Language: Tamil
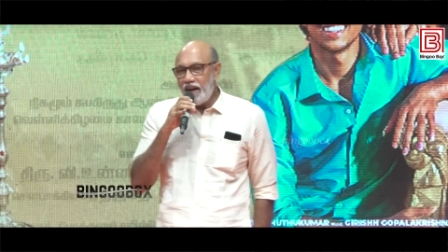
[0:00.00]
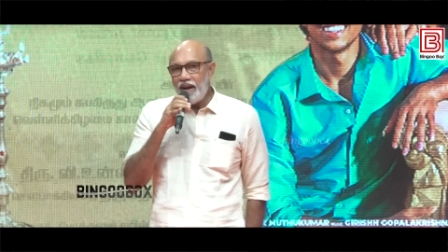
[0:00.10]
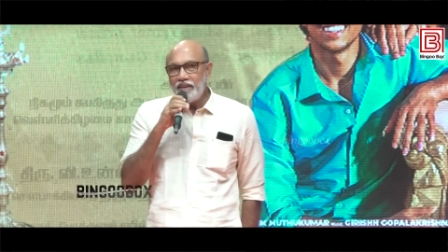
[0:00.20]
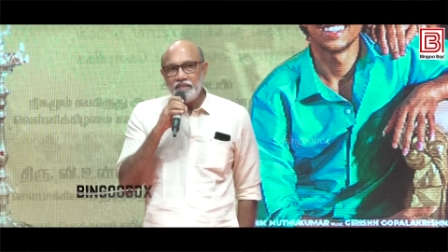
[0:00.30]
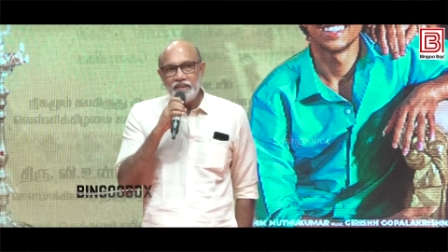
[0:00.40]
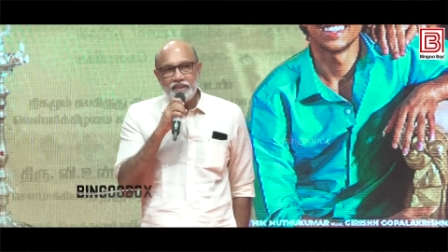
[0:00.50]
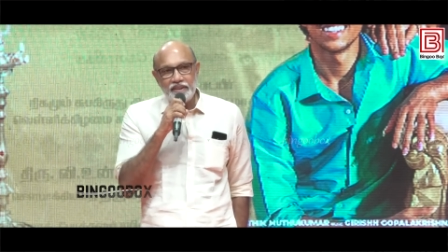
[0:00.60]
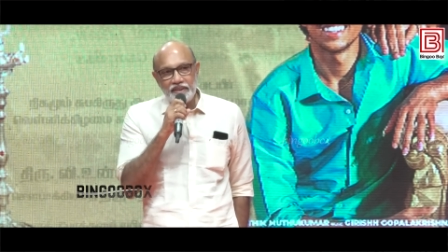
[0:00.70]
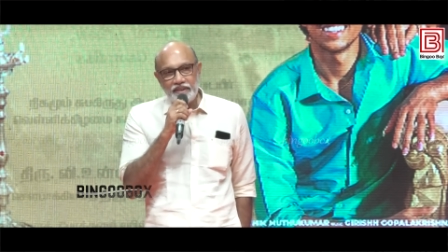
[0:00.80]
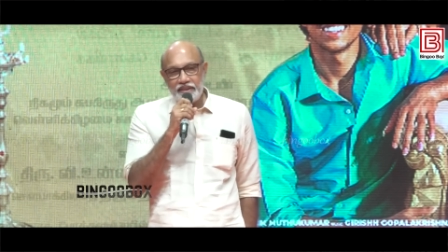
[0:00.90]
நான்
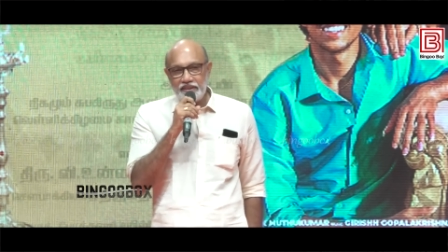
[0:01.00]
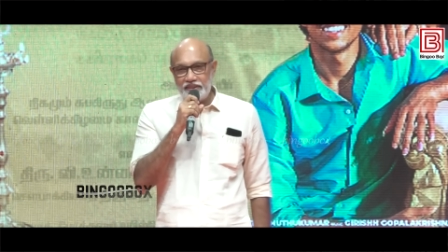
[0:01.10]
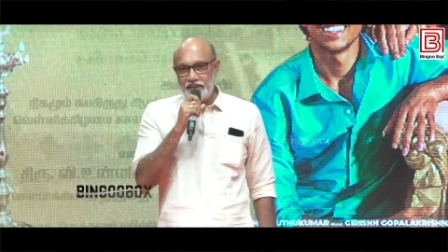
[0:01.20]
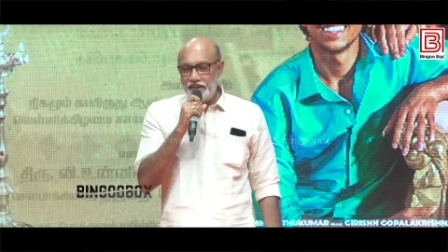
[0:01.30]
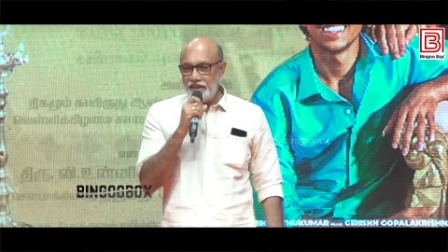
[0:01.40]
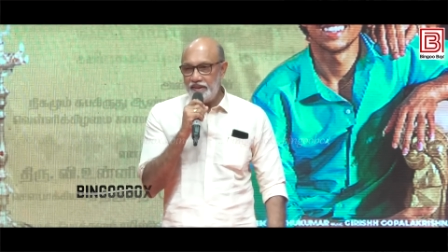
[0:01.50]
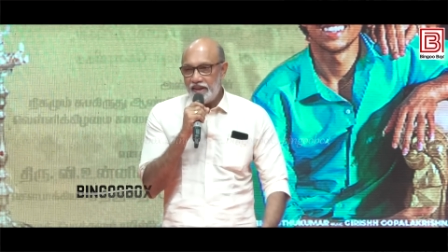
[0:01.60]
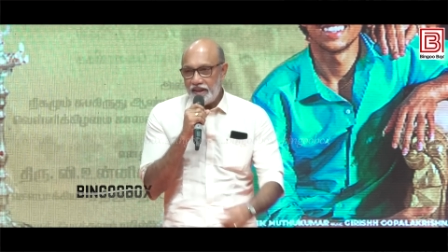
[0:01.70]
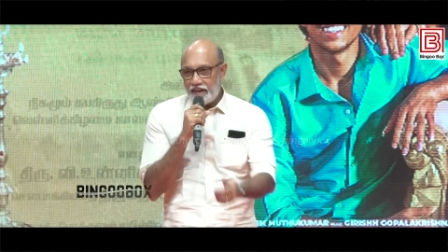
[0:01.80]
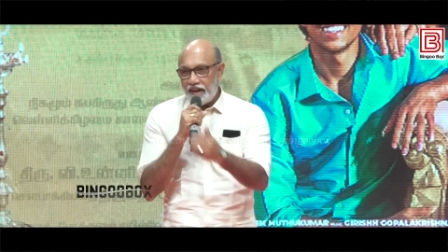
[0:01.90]
வந்து
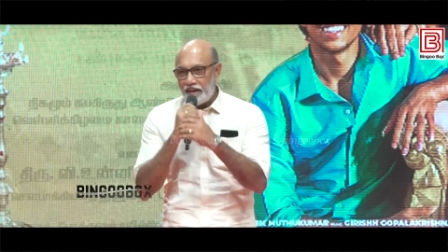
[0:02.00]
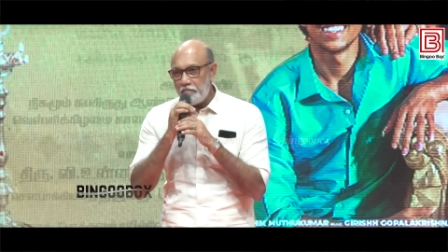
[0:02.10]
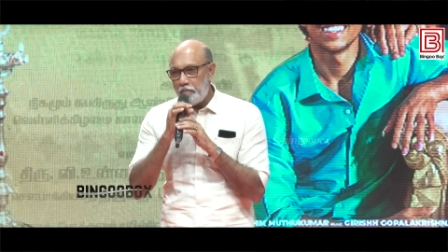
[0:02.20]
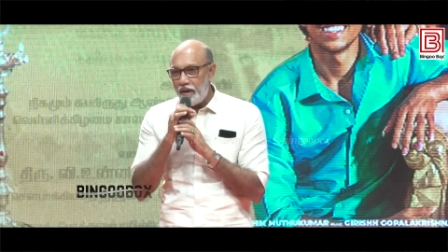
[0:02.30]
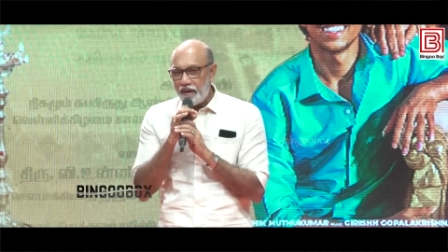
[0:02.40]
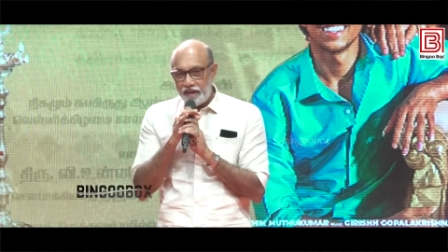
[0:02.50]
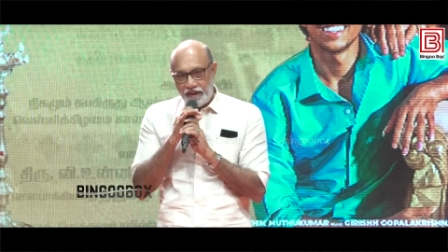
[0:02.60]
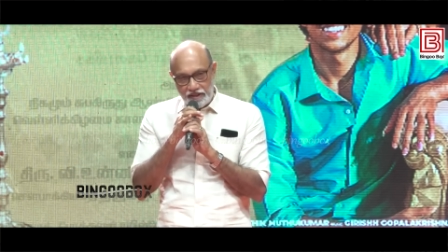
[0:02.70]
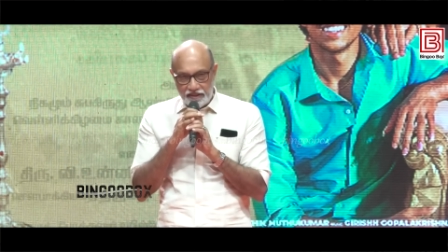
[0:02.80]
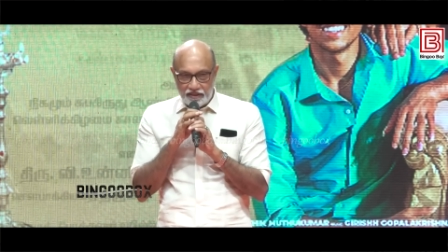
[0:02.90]
இந்த கட்டப்பாவில்
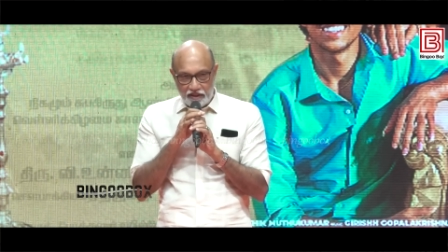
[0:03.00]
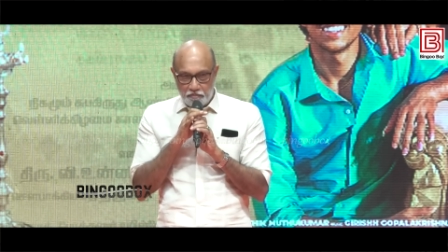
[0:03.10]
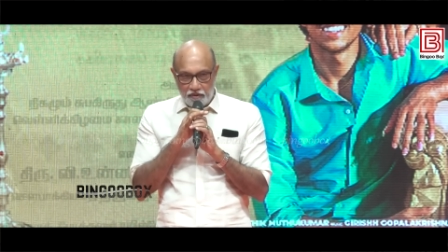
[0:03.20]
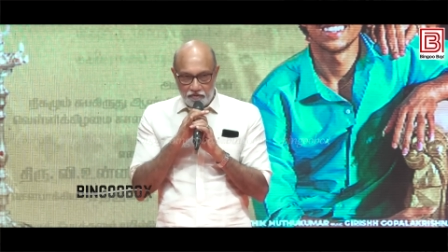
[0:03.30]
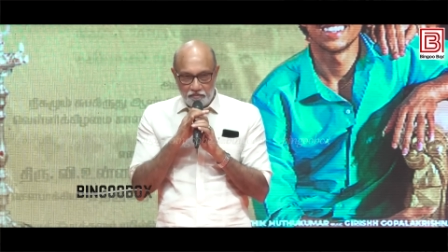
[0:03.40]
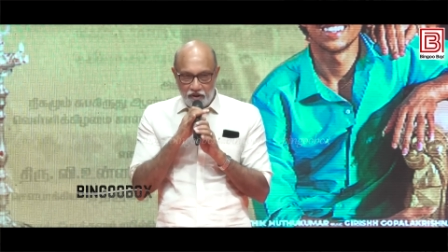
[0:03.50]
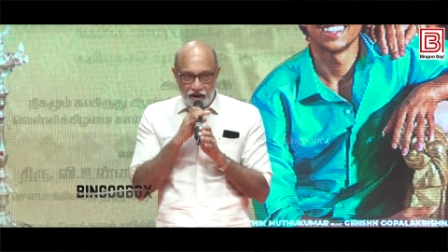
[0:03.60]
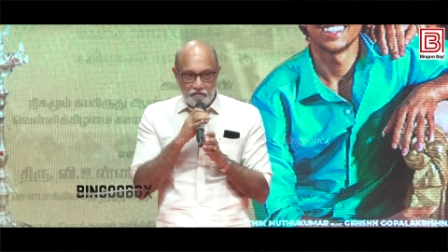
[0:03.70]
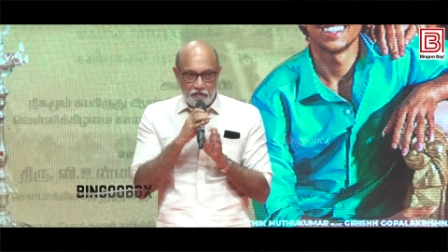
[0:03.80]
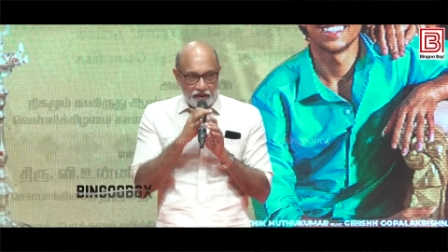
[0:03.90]
நடித்ததுக்கப்புறம்
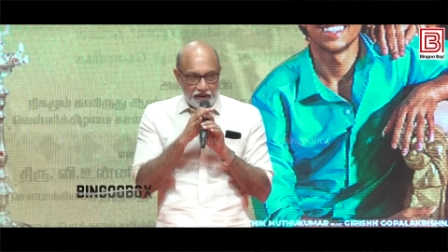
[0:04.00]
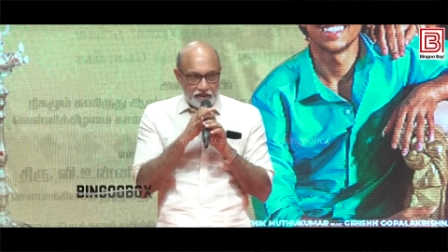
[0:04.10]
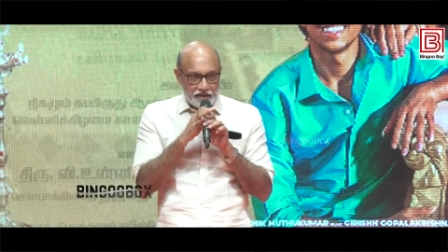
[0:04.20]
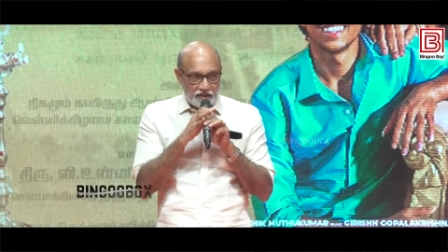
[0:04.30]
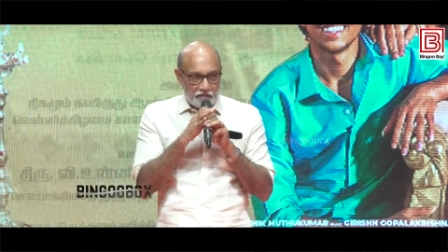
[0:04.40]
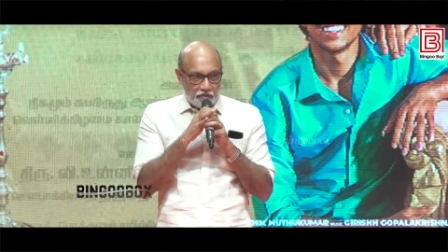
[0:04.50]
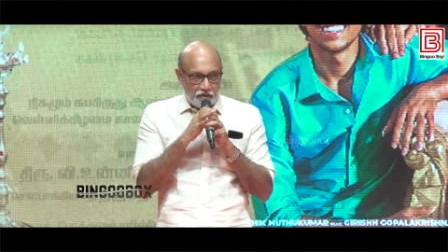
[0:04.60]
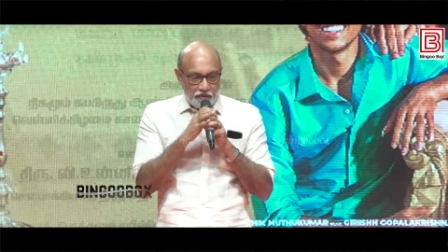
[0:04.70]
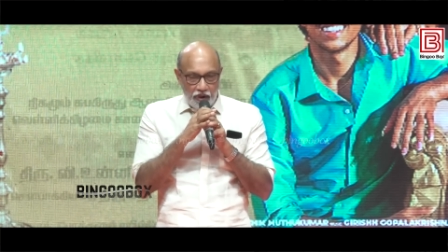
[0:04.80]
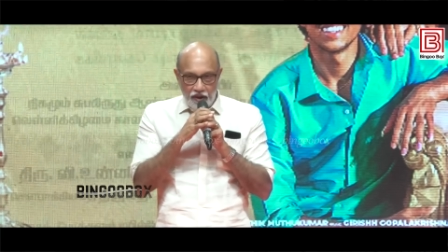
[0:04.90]
பாகுபலி
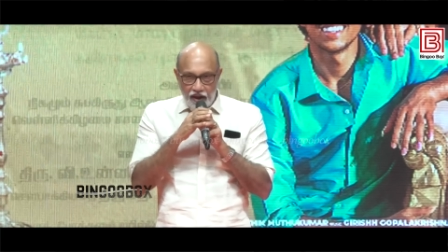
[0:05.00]
நடித்ததுக்கப்புறம்